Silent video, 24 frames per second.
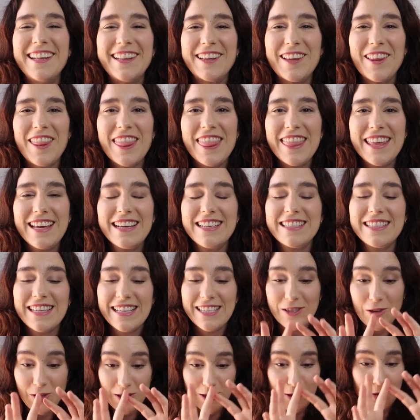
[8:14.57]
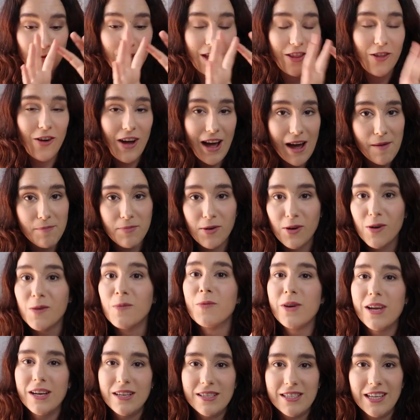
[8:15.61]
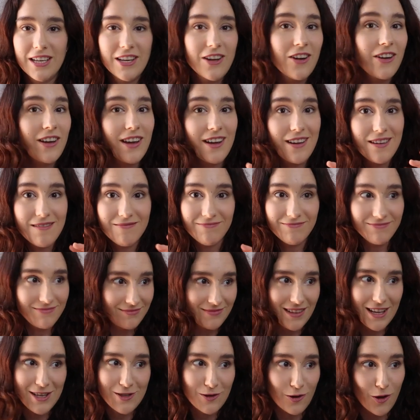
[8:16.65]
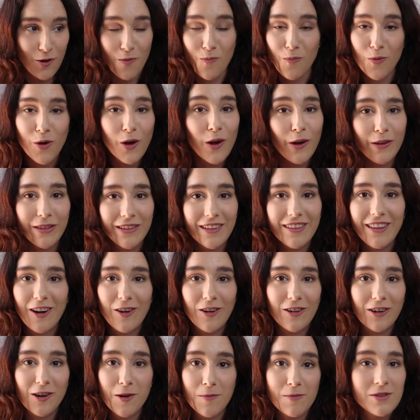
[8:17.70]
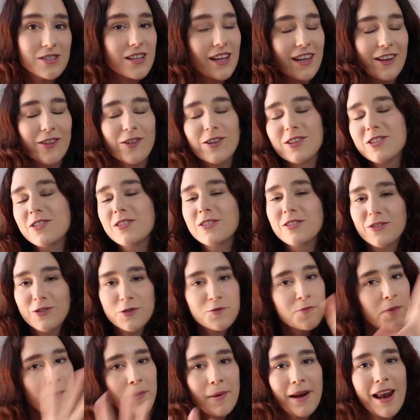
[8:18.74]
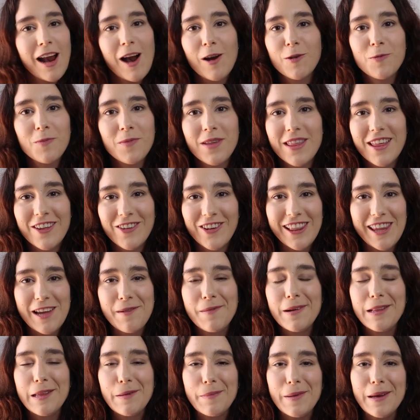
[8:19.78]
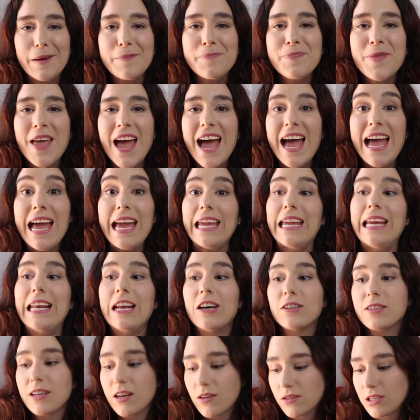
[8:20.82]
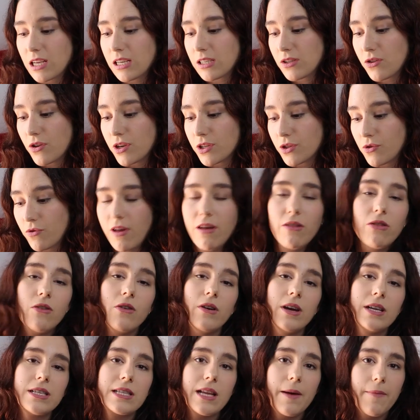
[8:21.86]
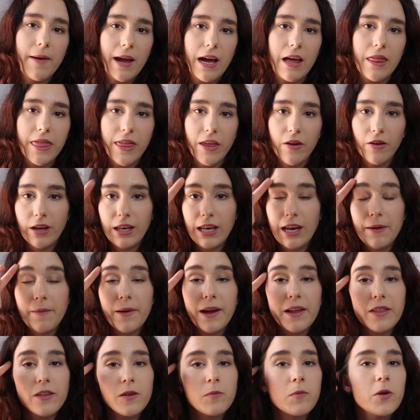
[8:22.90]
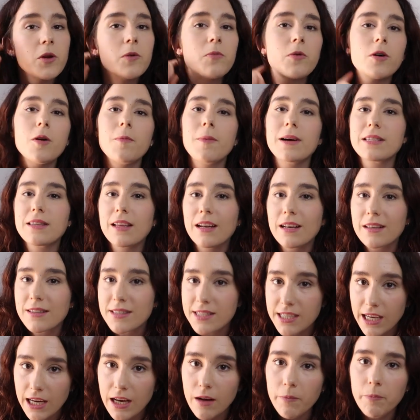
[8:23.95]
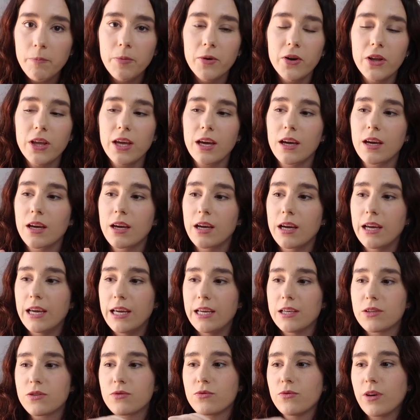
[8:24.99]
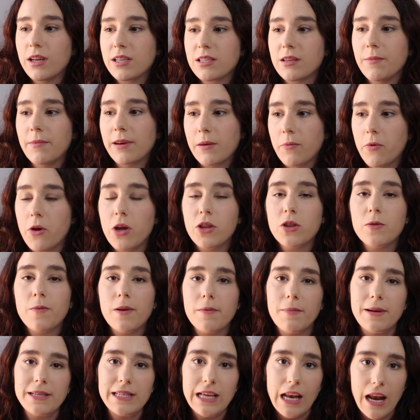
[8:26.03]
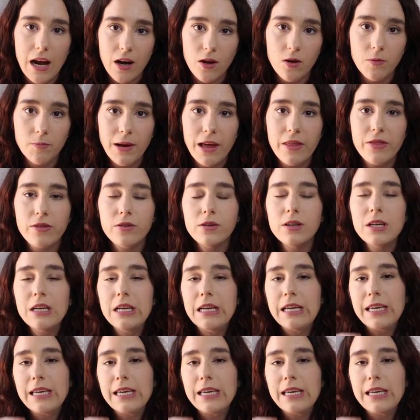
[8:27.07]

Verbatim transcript: Entonces, estoy estudiando japo muy en serio y estoy muy contenta con cómo está yendo eso, os prepararé algún vídeo del tema también. Y la otra cosa que estoy estudiando es navegación. Navegación voy un poco más del chill porque es un examen que me voy a tomar más a largo plazo.